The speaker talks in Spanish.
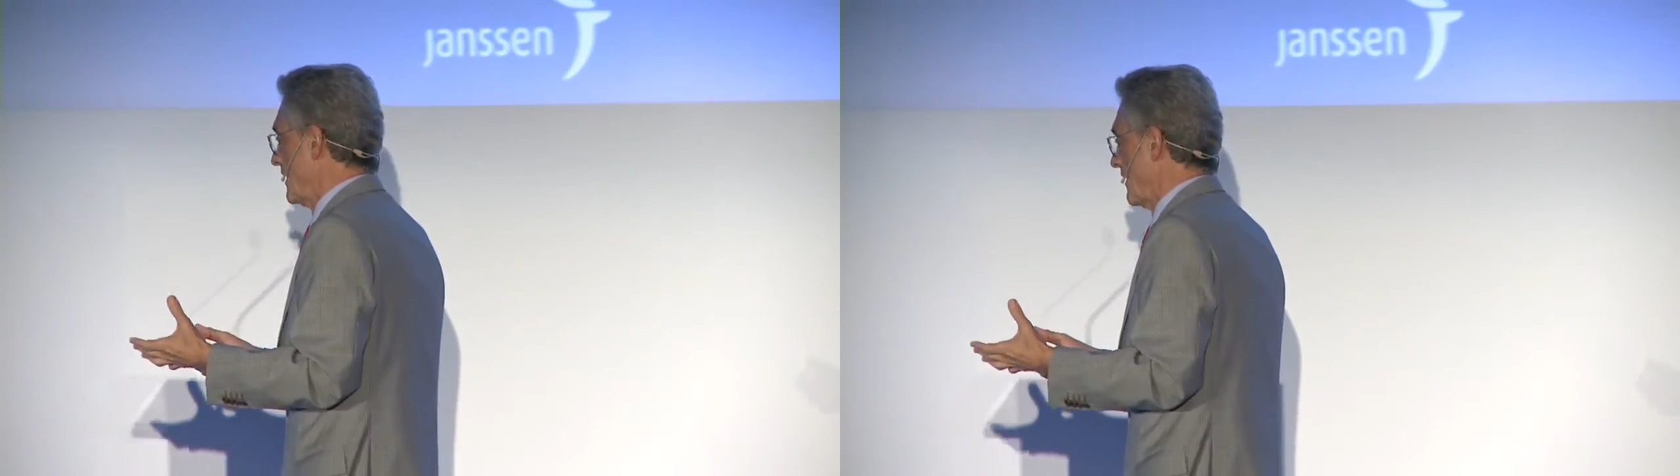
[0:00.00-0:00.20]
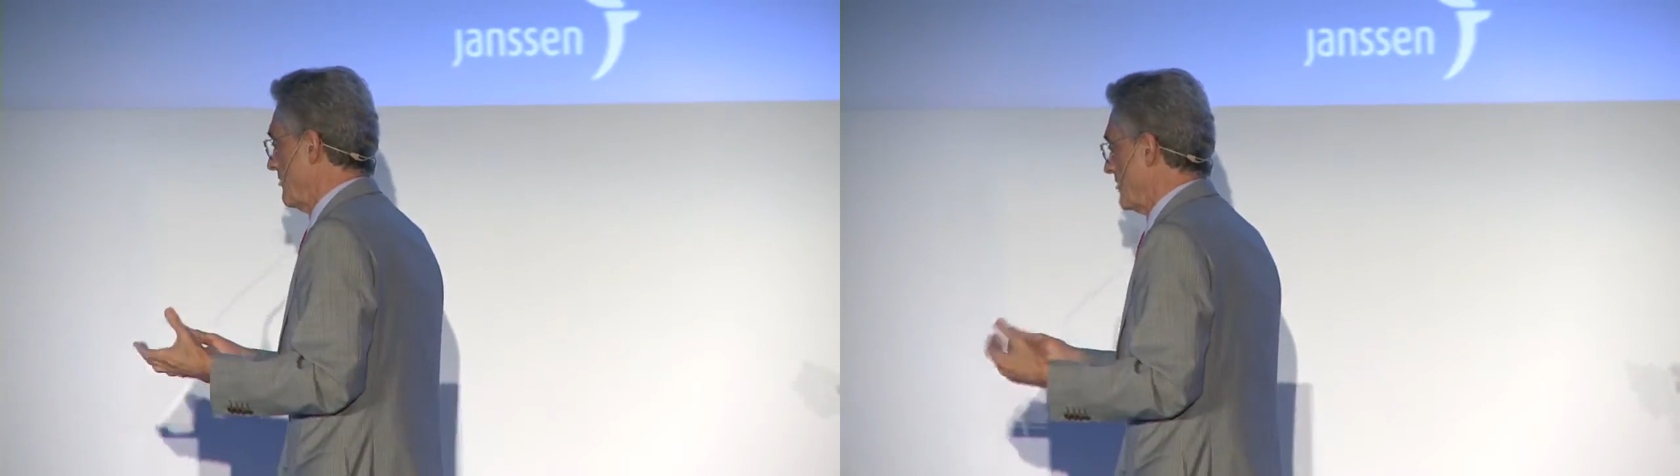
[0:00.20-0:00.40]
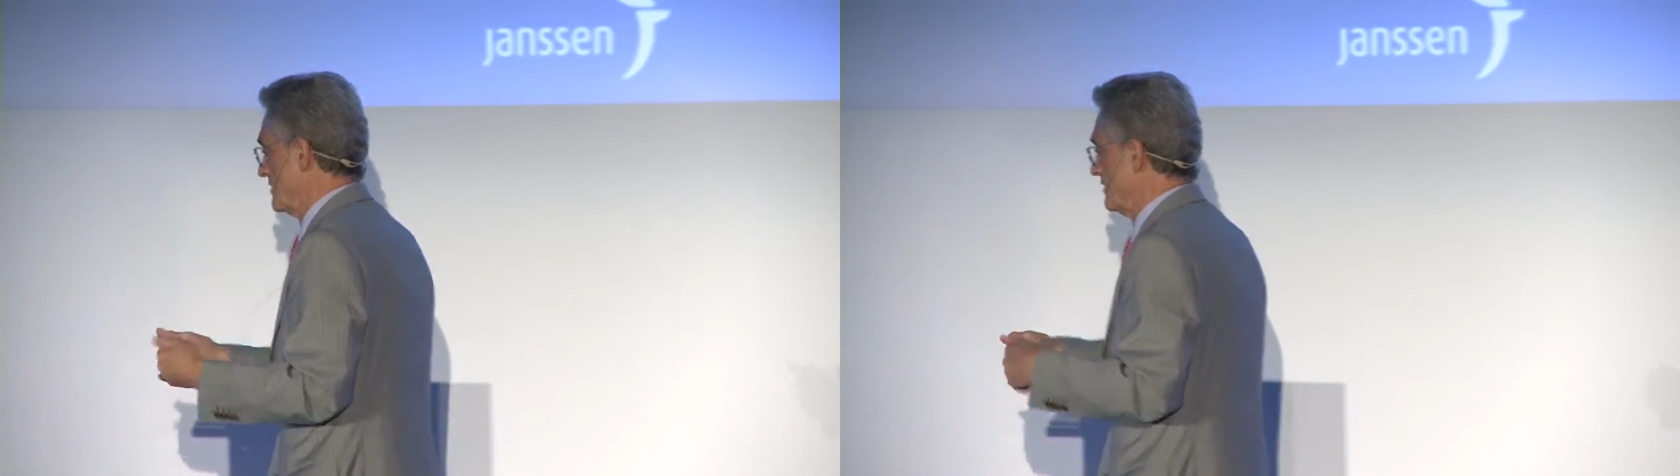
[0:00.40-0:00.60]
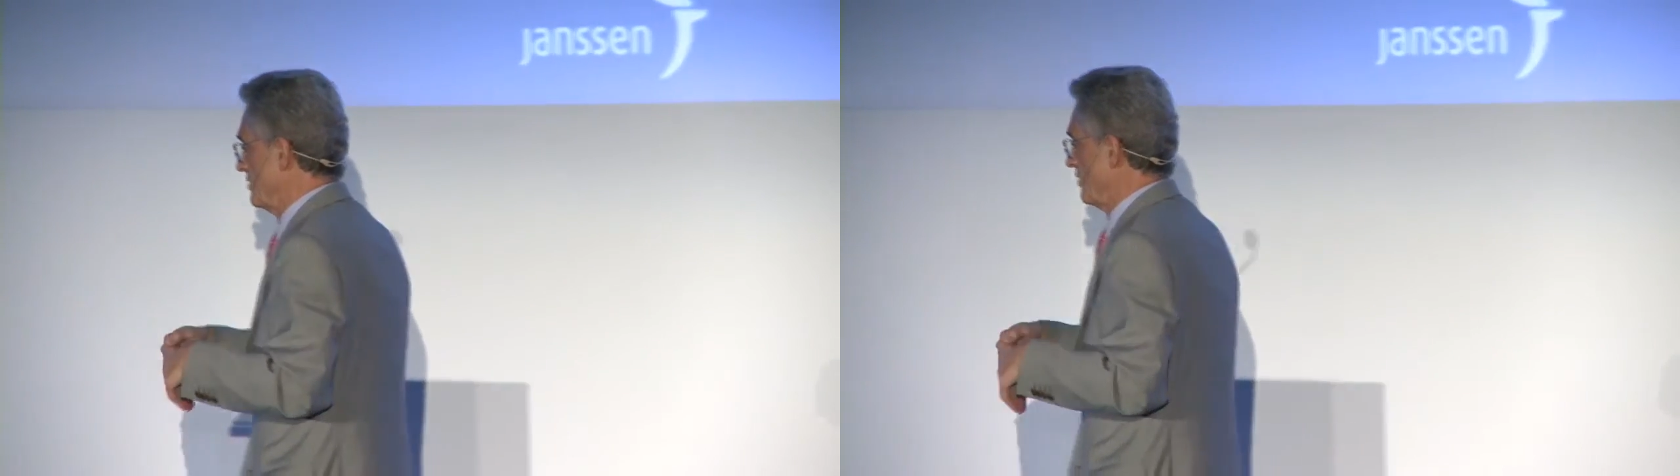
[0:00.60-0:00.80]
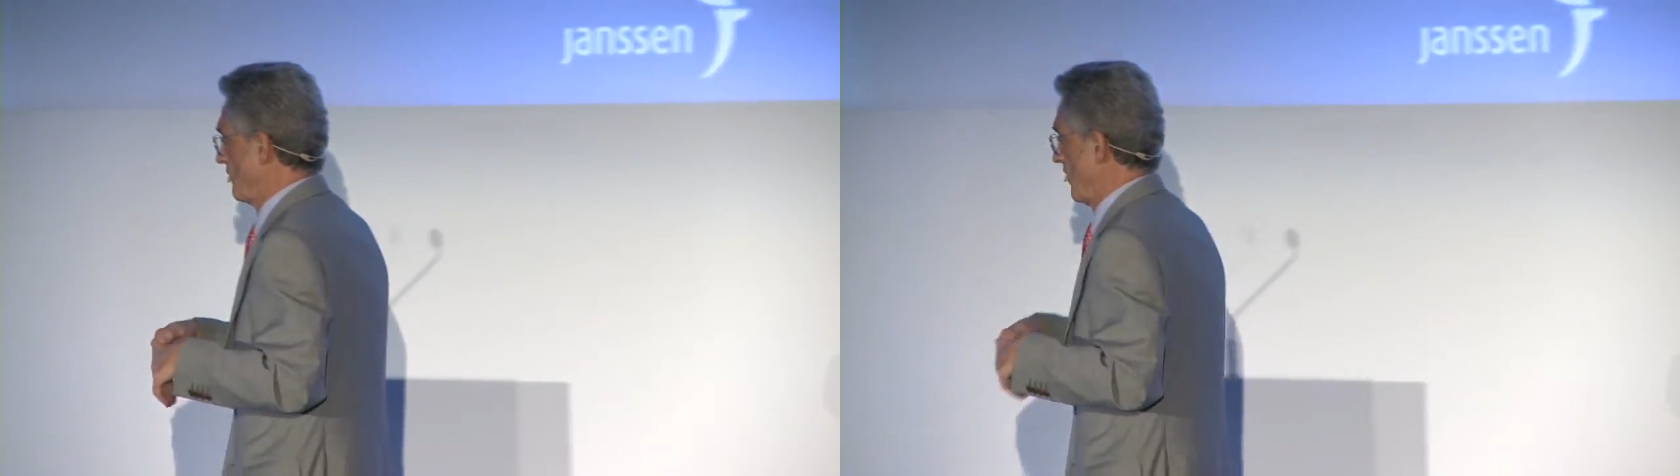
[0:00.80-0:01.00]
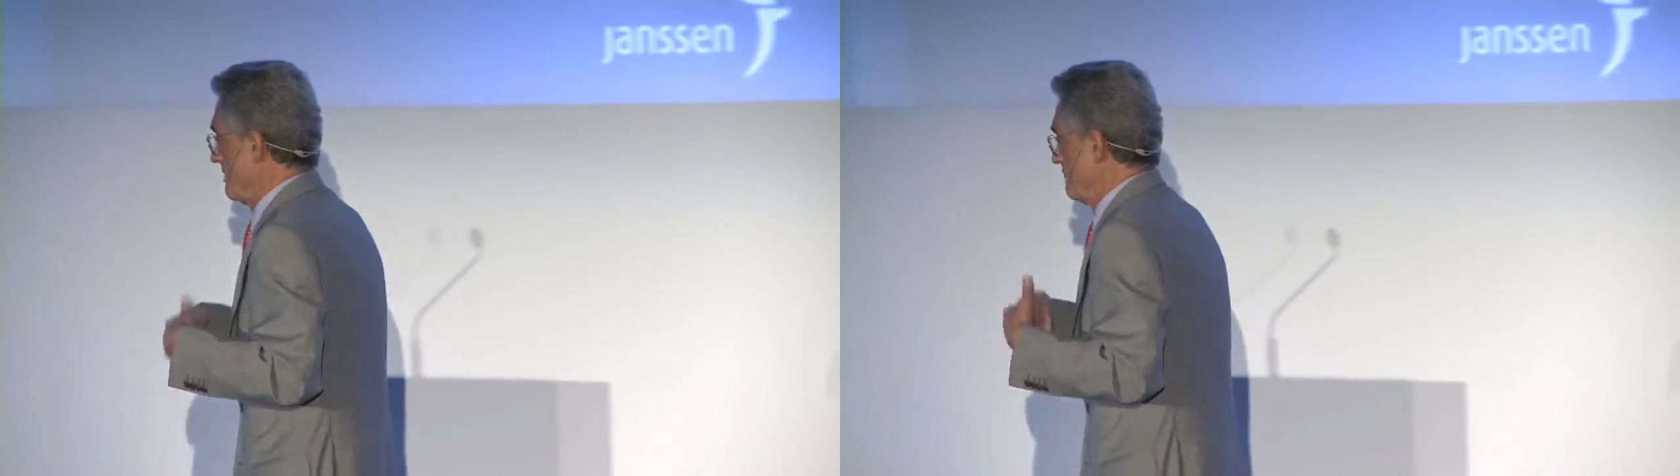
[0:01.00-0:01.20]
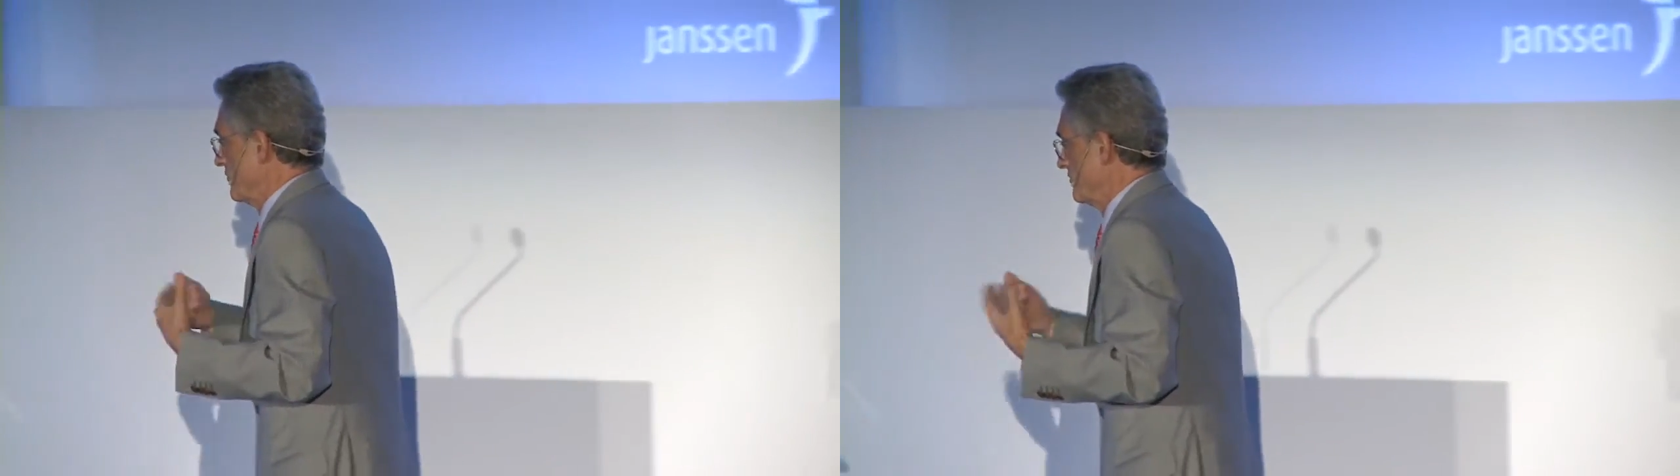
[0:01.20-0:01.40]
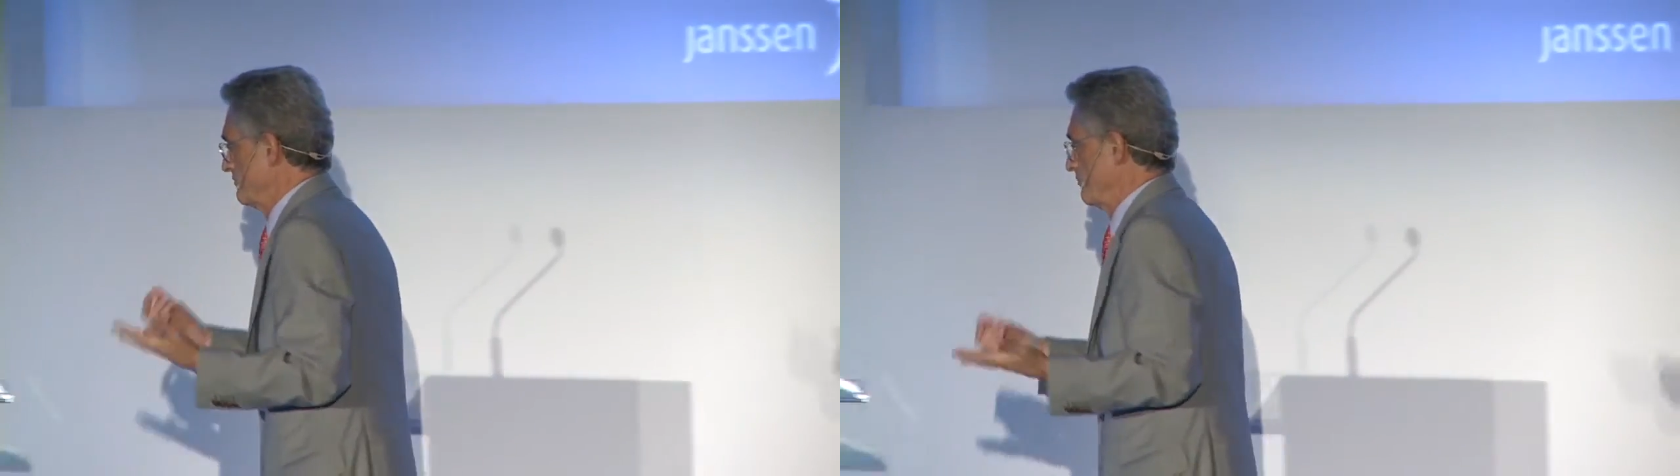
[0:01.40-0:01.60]
que además si nos
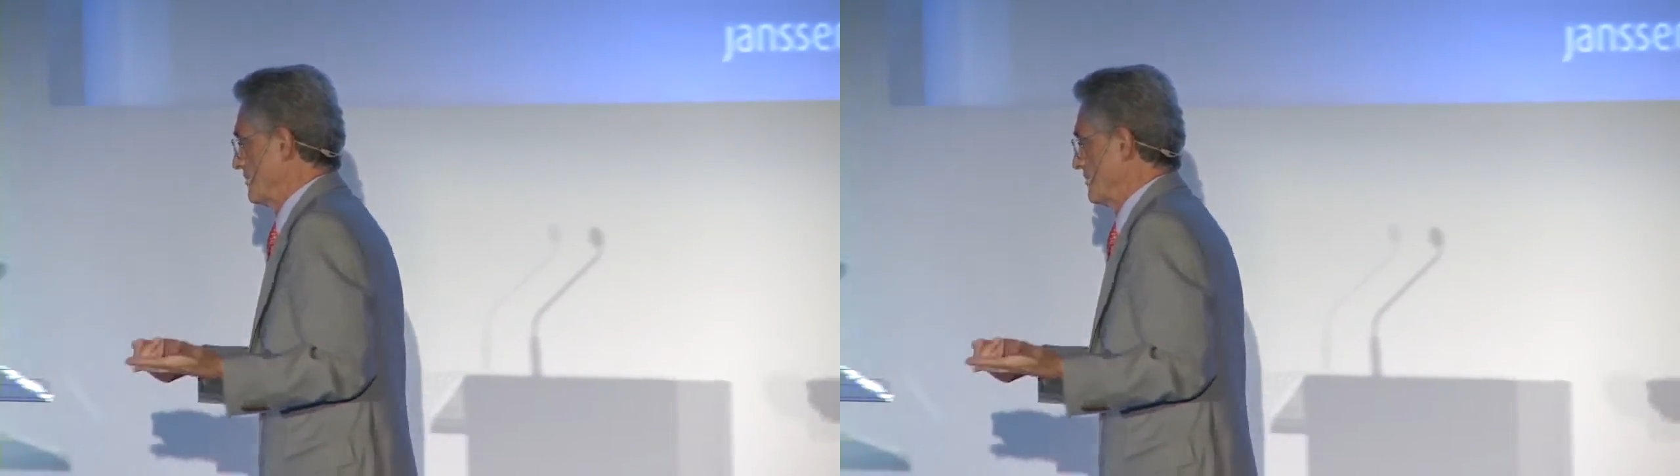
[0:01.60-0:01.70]
reímos,